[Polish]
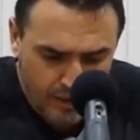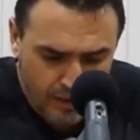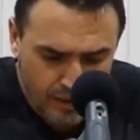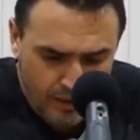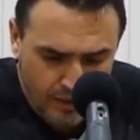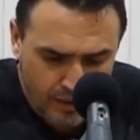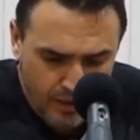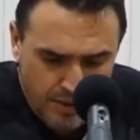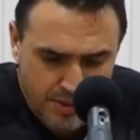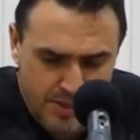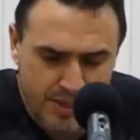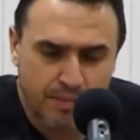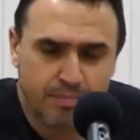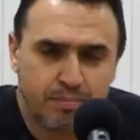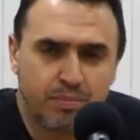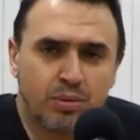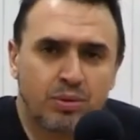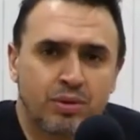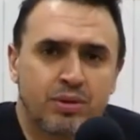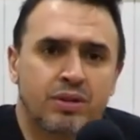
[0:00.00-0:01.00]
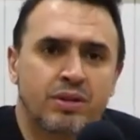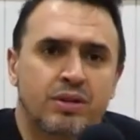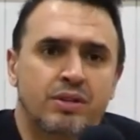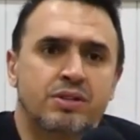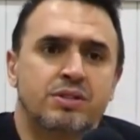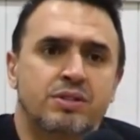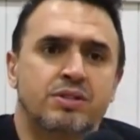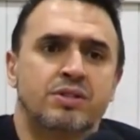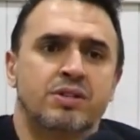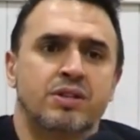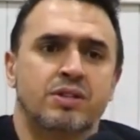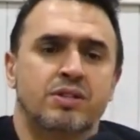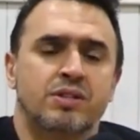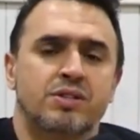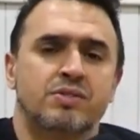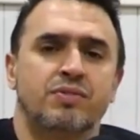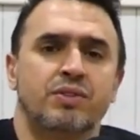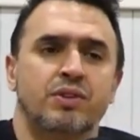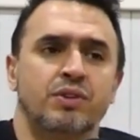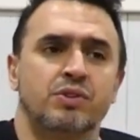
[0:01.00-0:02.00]
I sam Bóg strzeże
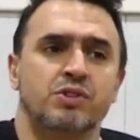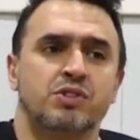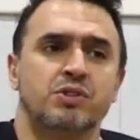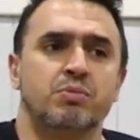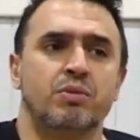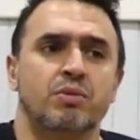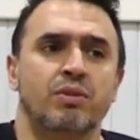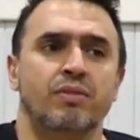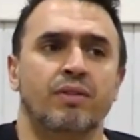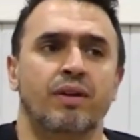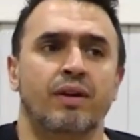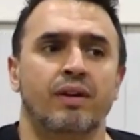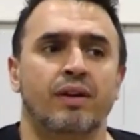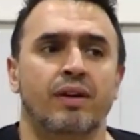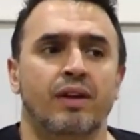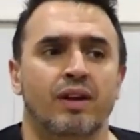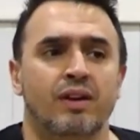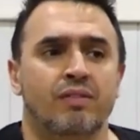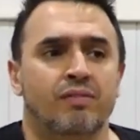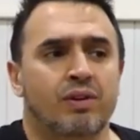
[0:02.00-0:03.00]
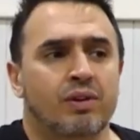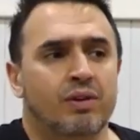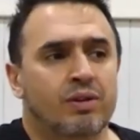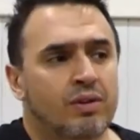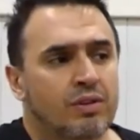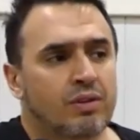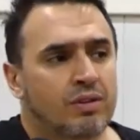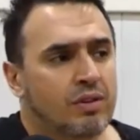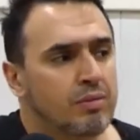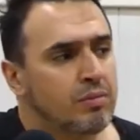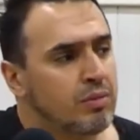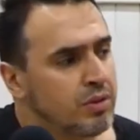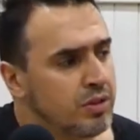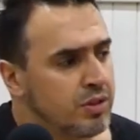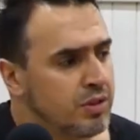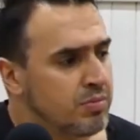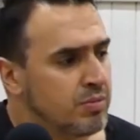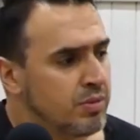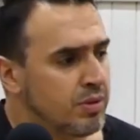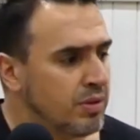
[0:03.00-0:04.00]
swojego słowa. Wielokrotnie
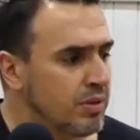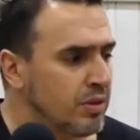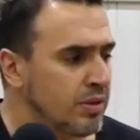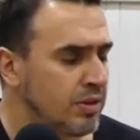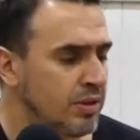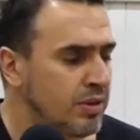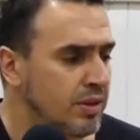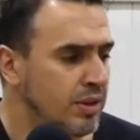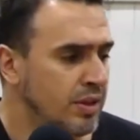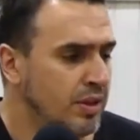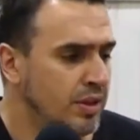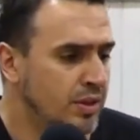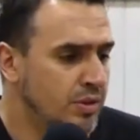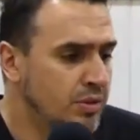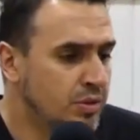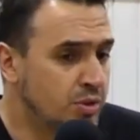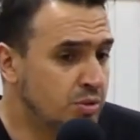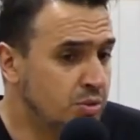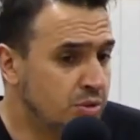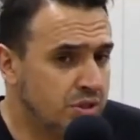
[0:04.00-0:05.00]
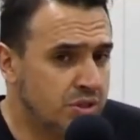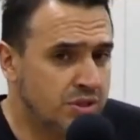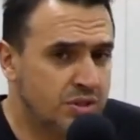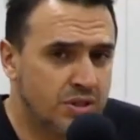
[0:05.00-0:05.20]
mogliśmy usłyszeć